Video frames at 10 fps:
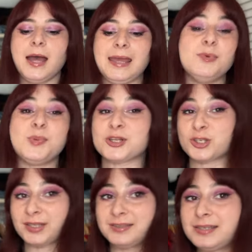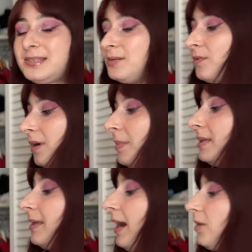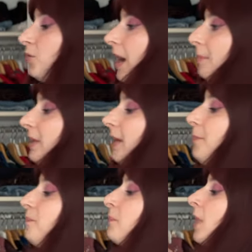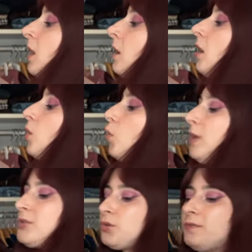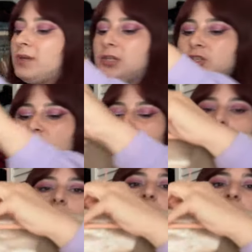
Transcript: e mi piace tantissimo, è veramente adorabile. Questo invece